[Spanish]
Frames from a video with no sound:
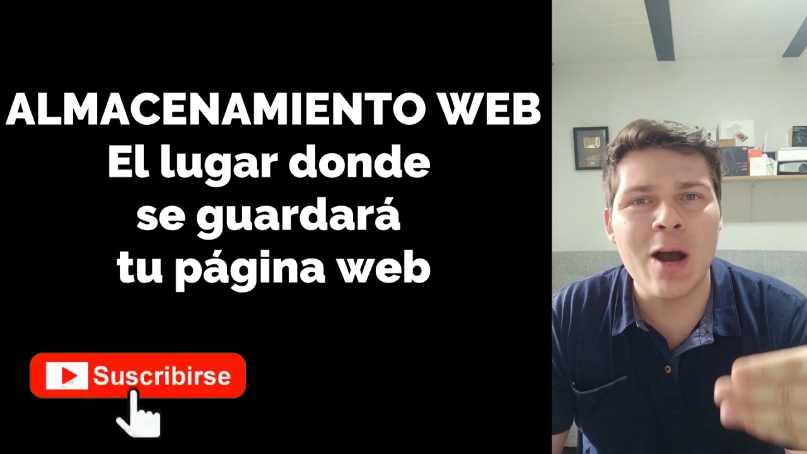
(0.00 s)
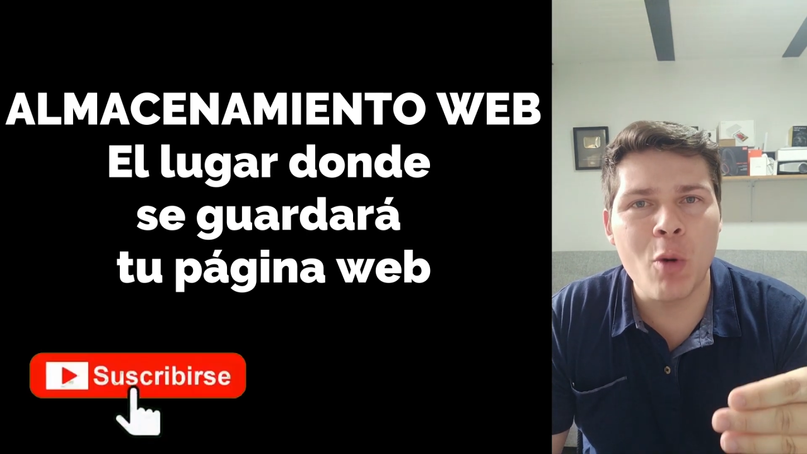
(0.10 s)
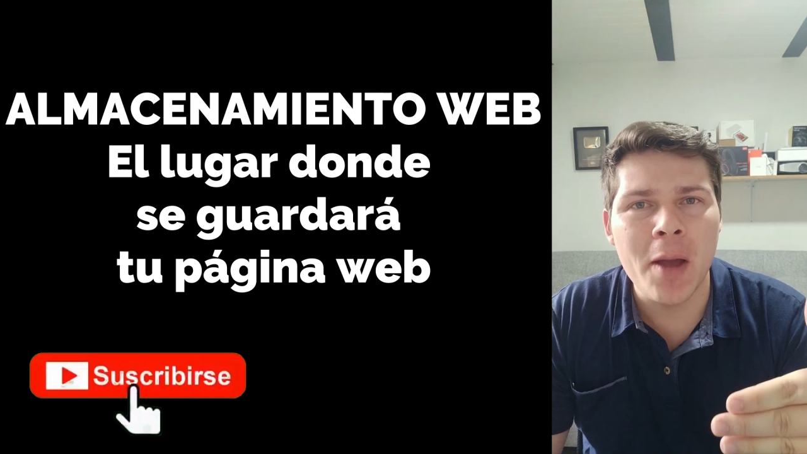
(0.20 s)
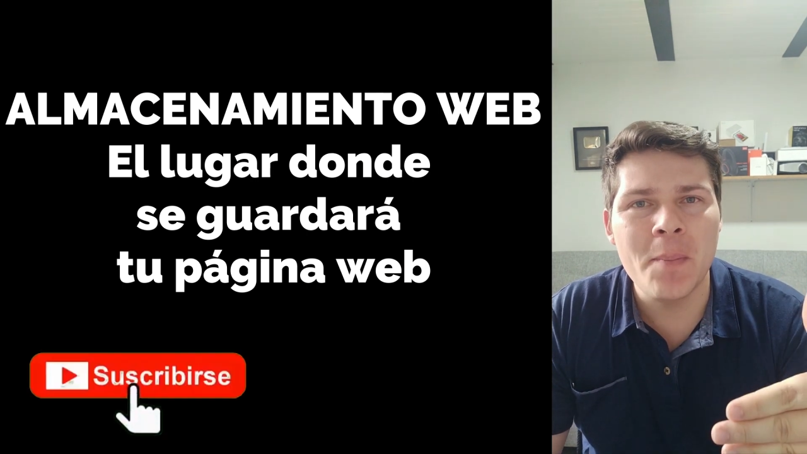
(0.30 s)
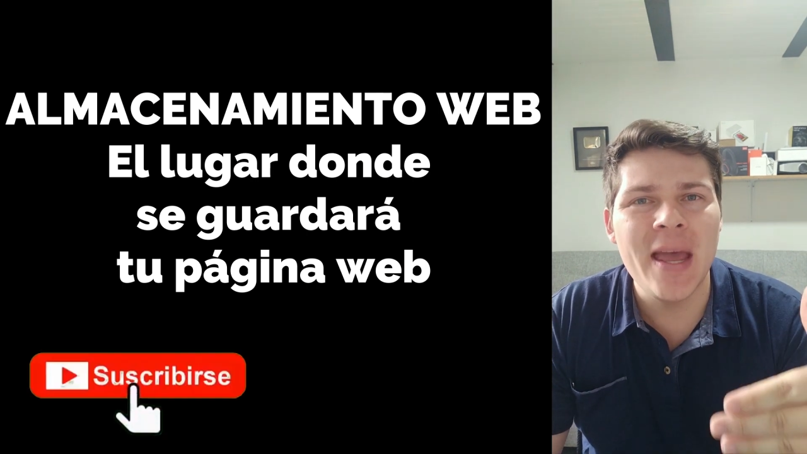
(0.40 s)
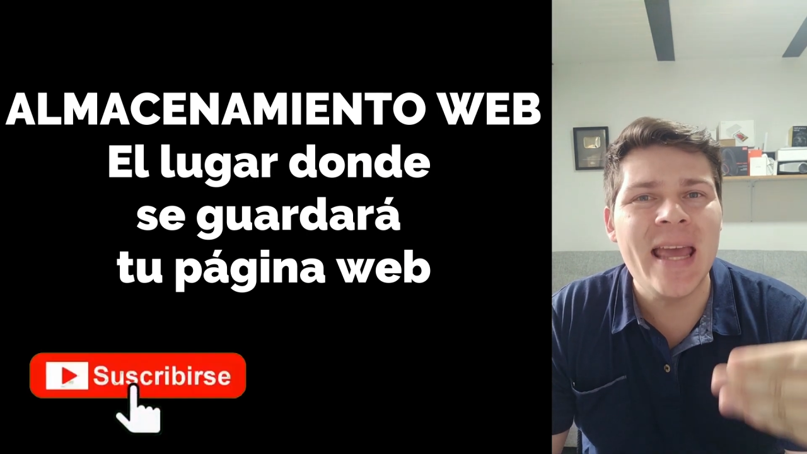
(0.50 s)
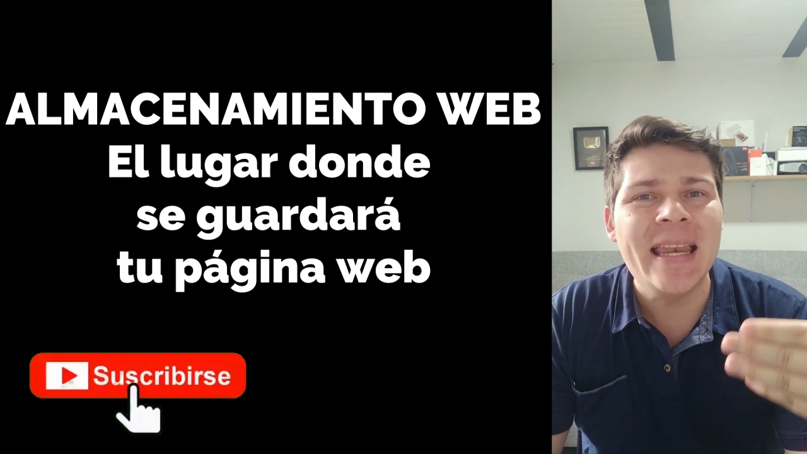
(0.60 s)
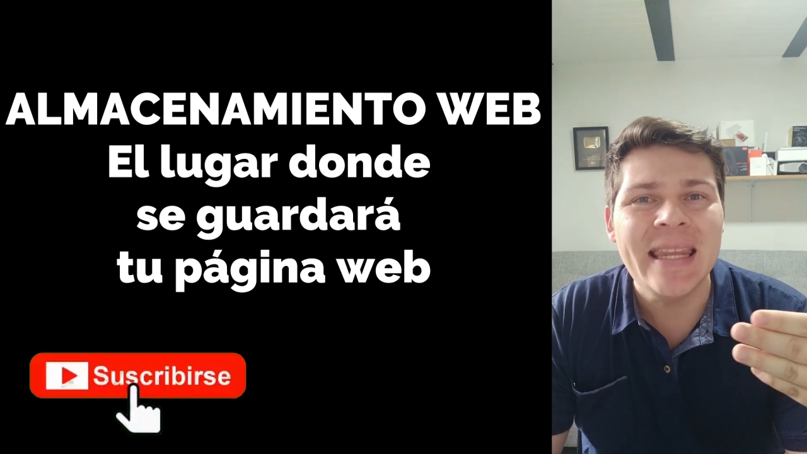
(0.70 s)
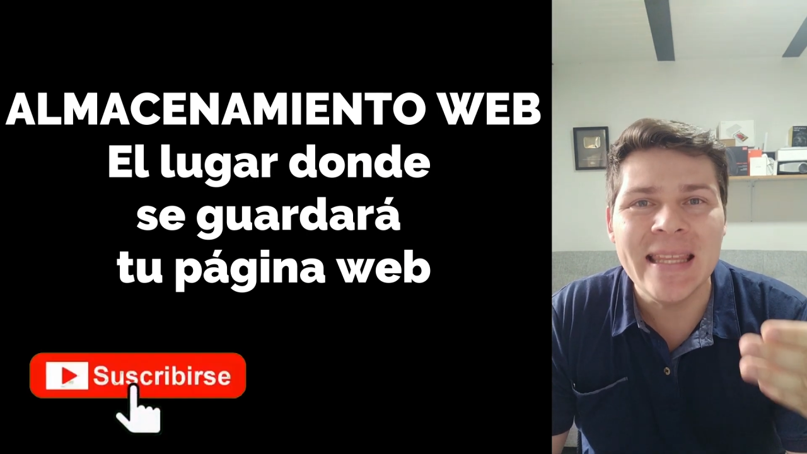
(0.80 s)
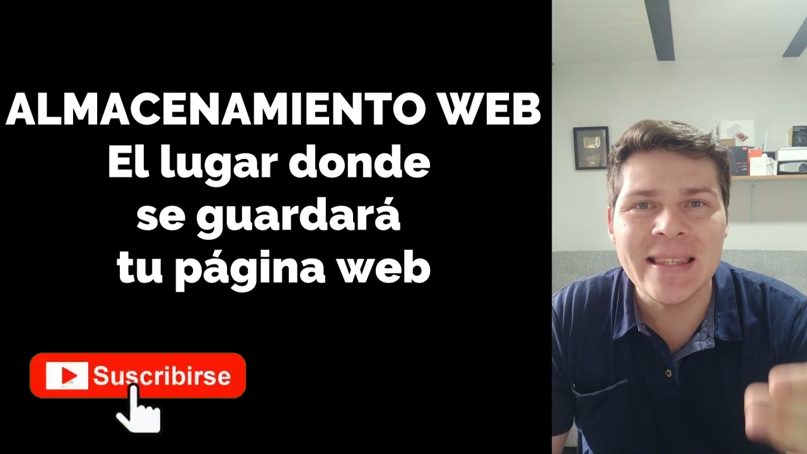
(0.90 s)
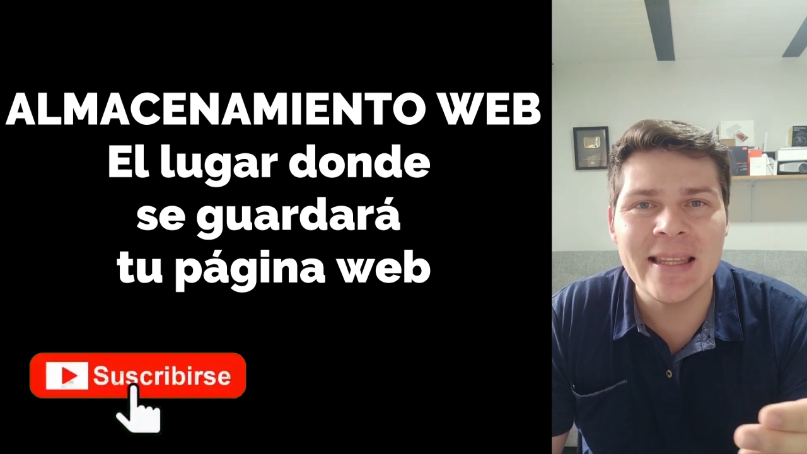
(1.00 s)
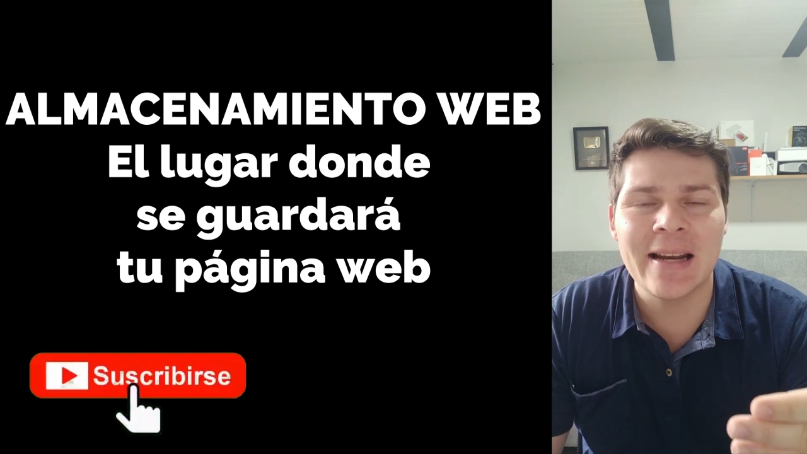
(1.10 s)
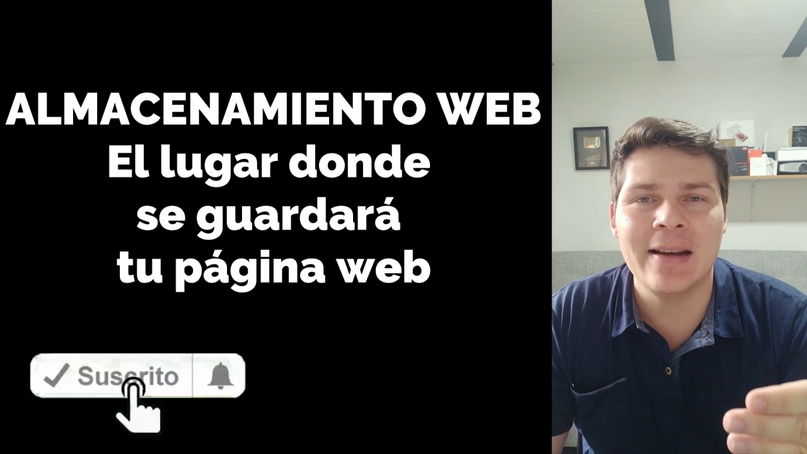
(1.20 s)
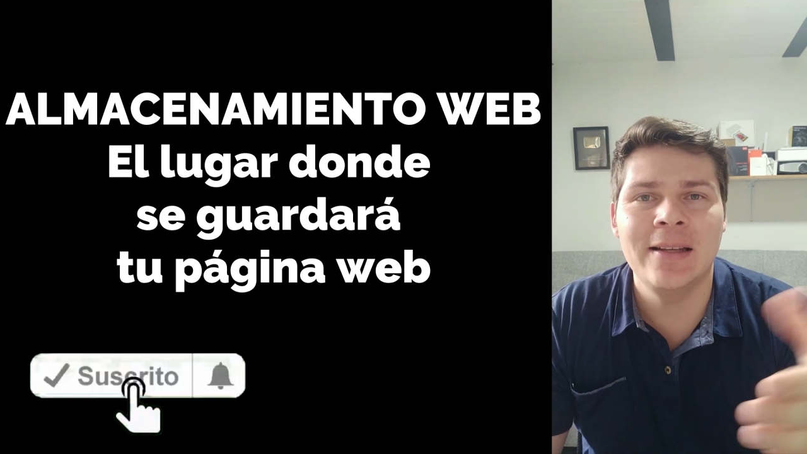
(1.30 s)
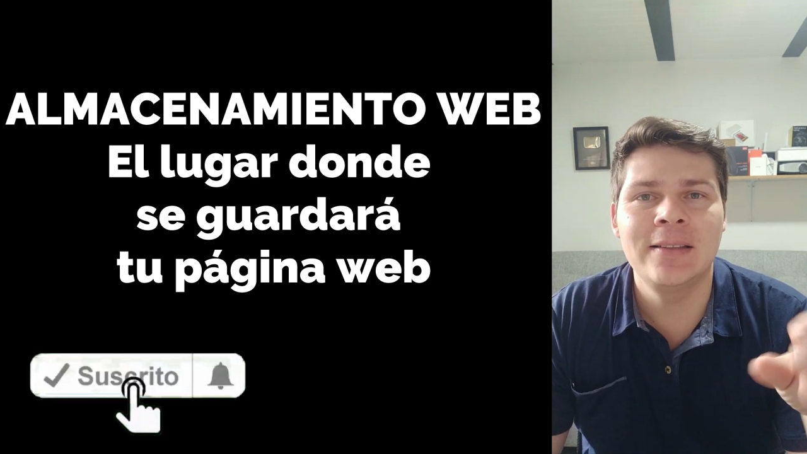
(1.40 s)
web, en
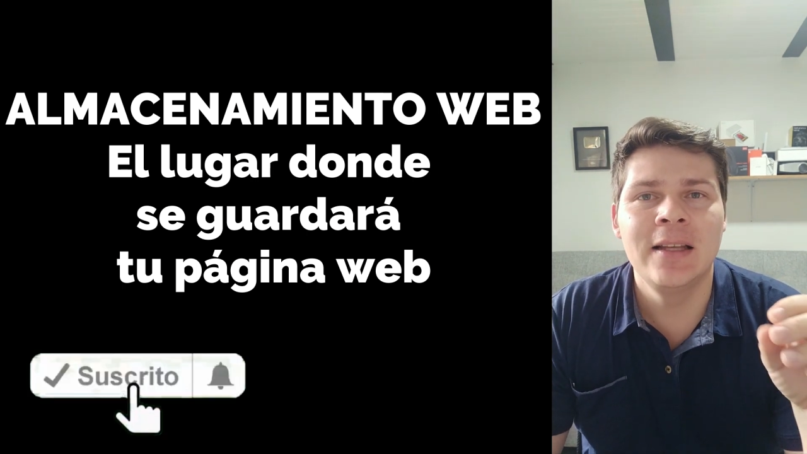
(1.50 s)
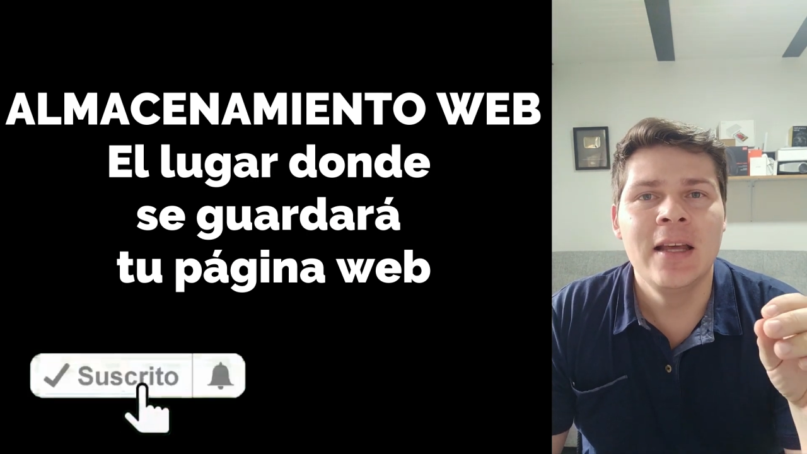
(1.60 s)
internet.